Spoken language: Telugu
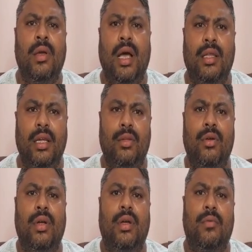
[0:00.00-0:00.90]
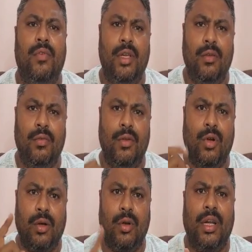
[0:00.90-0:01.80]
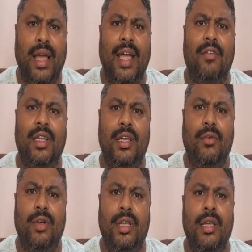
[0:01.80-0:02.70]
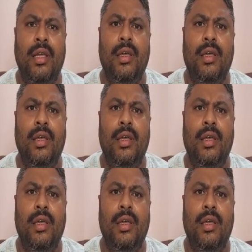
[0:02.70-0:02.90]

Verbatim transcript: అందరితో వీళ్ళు ఒక న్యాయవాదిగా ఉండి